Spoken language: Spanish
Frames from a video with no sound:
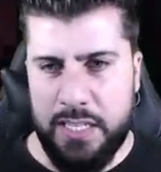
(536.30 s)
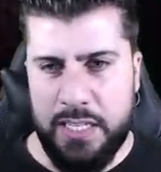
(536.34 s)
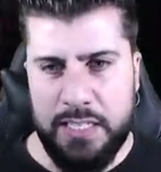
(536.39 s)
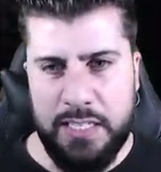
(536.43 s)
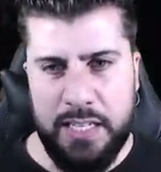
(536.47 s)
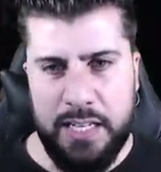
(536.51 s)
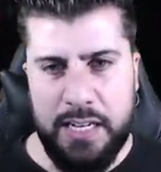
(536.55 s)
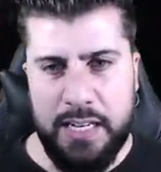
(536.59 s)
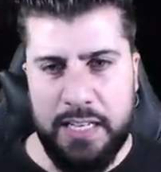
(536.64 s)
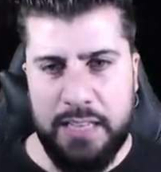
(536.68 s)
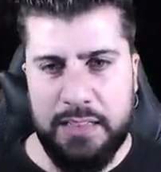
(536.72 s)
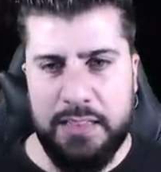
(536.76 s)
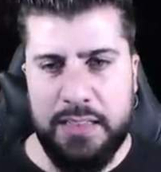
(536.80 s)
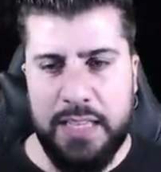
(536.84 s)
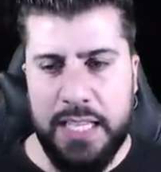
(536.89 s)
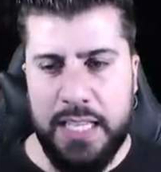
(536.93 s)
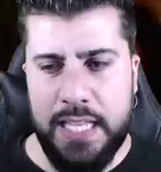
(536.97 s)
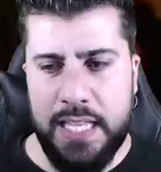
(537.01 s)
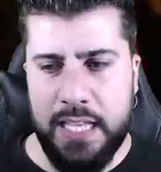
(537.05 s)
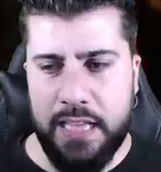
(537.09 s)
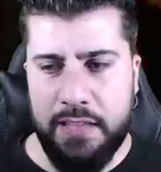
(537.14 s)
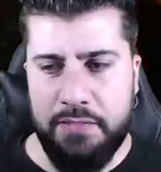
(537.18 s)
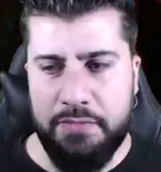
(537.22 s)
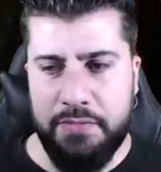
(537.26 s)
Esas
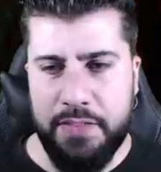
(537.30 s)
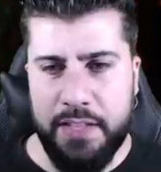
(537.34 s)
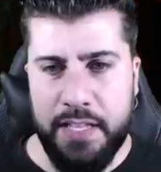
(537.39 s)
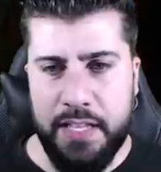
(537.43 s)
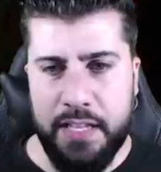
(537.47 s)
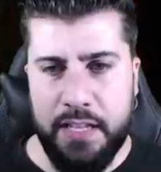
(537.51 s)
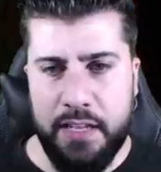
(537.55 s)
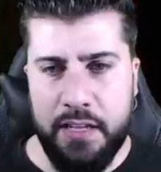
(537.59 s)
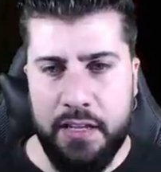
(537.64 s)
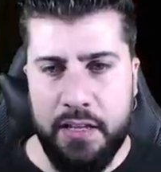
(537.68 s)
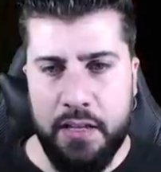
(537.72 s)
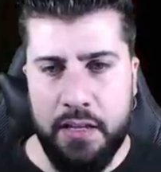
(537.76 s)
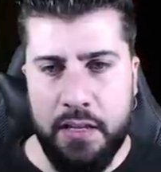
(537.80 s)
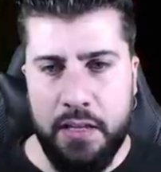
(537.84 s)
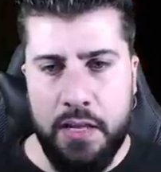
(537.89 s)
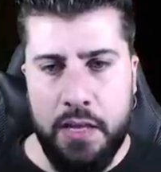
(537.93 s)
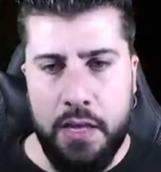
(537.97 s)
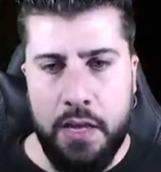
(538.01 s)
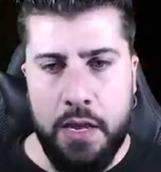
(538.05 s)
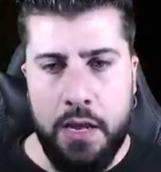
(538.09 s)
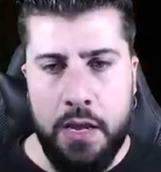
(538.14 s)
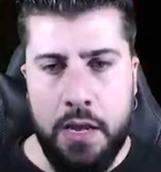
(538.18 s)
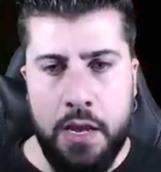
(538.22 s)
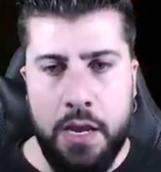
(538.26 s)
lentillas feas.
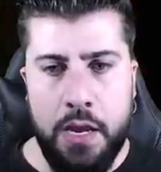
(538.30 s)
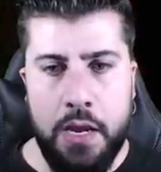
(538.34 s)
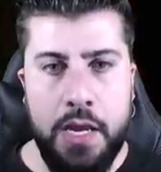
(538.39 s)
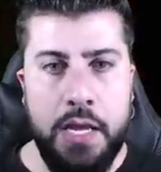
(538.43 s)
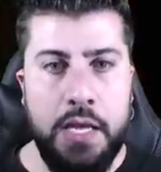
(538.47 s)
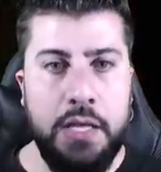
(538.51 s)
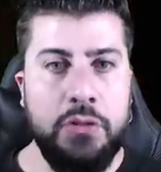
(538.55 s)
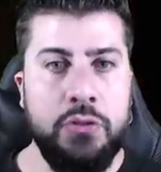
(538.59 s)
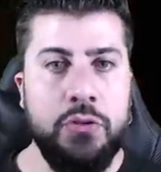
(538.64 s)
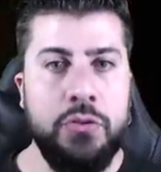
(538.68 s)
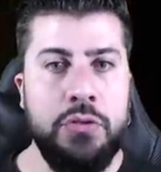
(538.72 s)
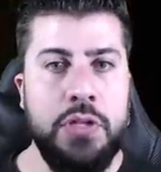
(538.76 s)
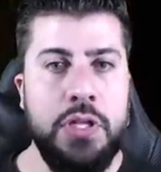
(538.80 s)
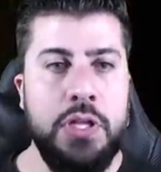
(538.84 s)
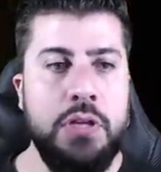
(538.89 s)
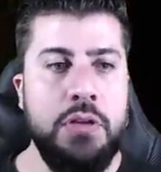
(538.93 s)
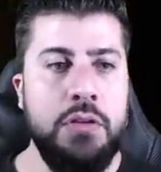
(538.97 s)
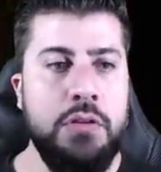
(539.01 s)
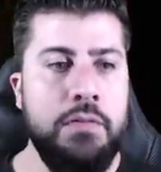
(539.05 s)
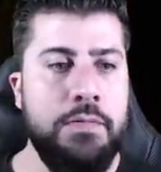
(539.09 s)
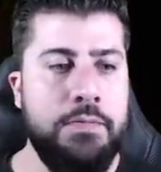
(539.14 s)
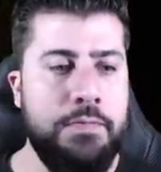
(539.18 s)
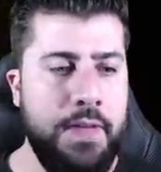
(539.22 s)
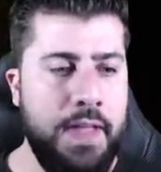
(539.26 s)
Esto,
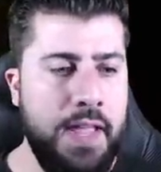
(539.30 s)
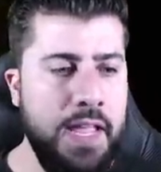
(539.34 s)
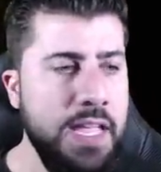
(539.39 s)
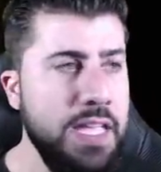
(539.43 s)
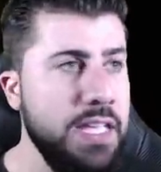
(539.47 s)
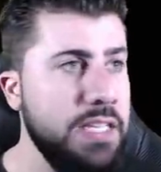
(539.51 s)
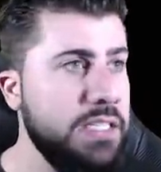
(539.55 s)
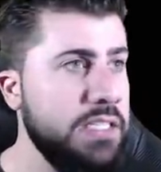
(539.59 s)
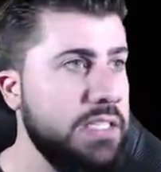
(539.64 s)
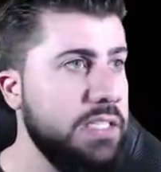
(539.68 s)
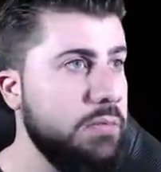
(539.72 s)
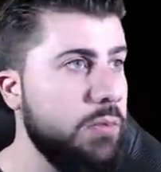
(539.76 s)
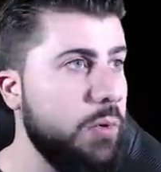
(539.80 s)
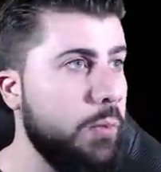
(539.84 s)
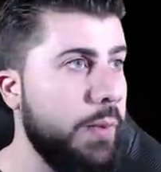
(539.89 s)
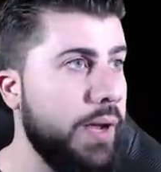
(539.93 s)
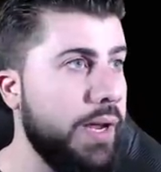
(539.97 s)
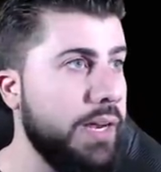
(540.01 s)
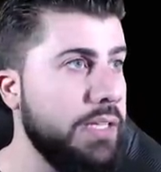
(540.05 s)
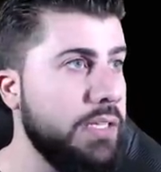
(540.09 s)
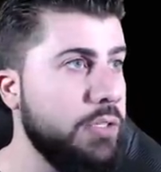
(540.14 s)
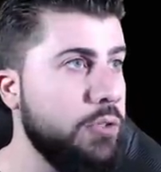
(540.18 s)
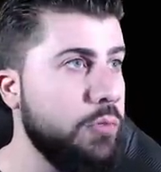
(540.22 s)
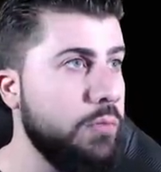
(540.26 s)
tío, feísimo.
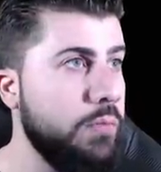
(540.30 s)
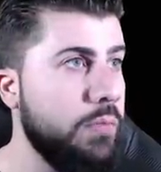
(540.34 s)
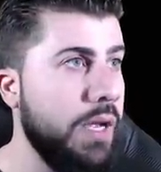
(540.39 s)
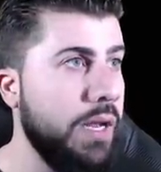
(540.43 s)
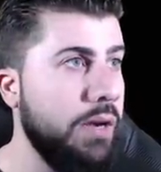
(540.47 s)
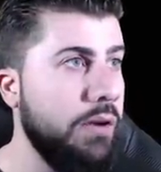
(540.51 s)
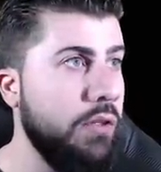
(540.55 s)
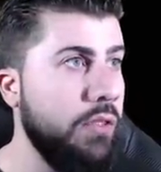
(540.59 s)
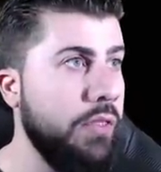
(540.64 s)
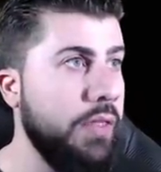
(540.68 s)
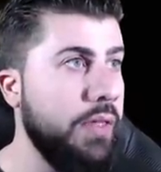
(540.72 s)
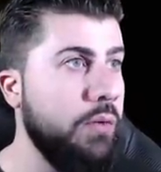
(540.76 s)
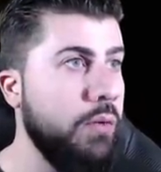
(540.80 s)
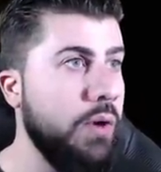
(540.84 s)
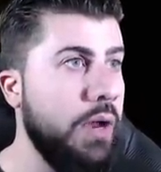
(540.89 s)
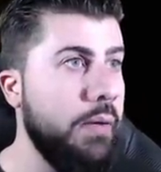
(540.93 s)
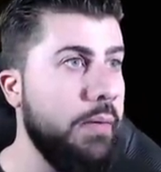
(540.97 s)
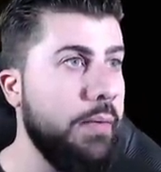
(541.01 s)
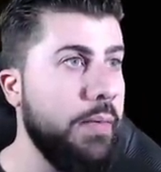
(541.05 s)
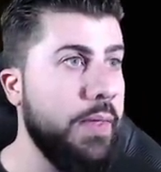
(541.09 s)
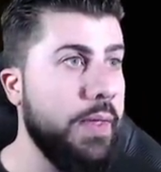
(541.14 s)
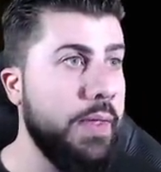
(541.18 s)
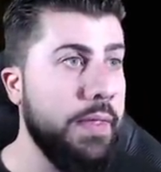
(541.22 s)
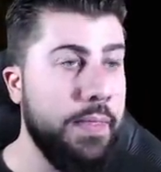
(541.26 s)
Parece un malo de una.
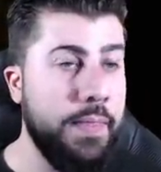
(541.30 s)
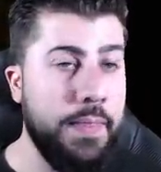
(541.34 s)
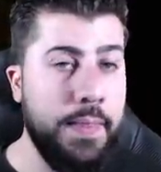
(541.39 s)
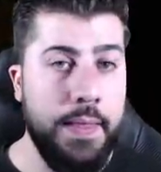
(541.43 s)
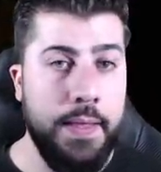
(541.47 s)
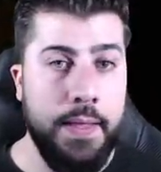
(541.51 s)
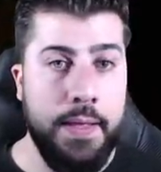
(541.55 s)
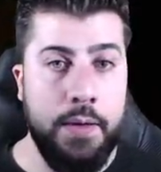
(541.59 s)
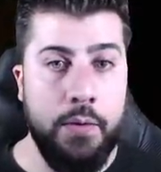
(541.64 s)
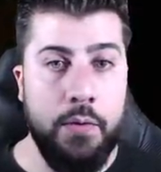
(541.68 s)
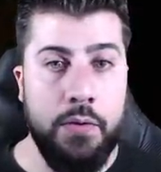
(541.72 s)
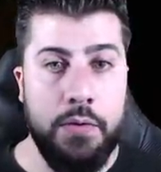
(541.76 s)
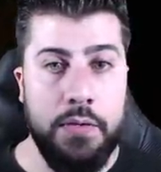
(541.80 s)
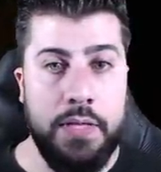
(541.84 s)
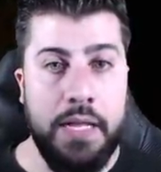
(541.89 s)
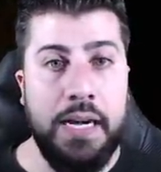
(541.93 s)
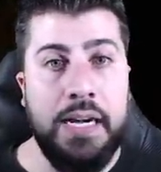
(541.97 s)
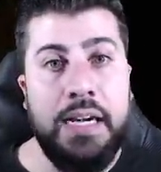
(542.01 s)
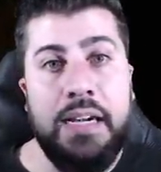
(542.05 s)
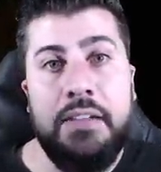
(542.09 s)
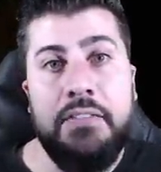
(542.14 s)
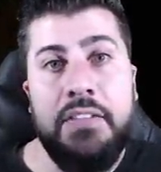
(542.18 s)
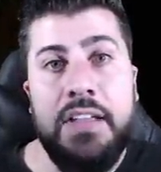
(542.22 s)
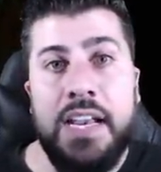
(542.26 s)
De, del
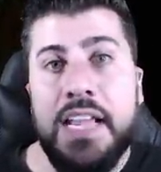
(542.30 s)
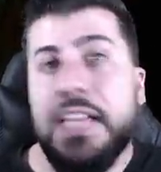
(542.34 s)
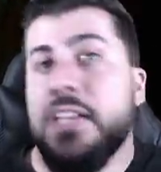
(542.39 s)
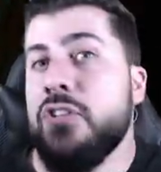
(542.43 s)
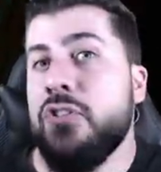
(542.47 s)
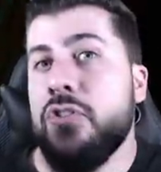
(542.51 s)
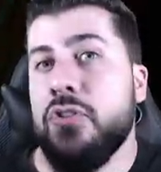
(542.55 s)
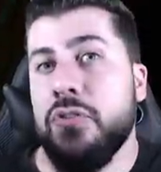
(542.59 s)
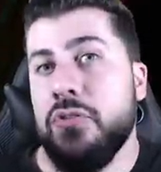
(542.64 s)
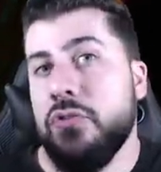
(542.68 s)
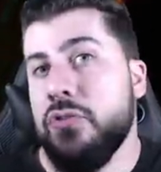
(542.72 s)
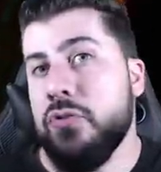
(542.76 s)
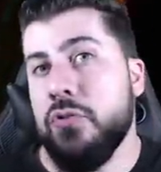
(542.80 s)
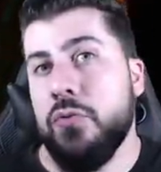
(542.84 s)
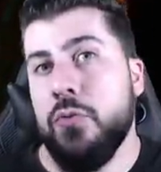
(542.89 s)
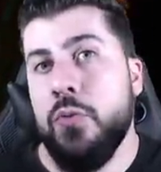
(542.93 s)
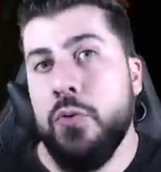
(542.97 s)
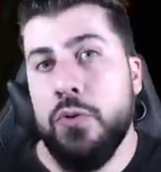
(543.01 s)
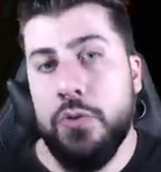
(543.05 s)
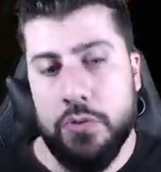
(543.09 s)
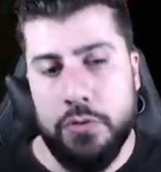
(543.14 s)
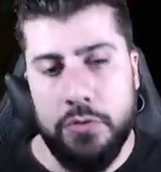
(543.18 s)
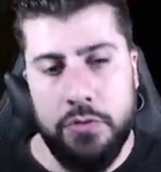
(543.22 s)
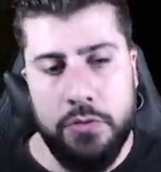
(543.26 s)
Revelations 1.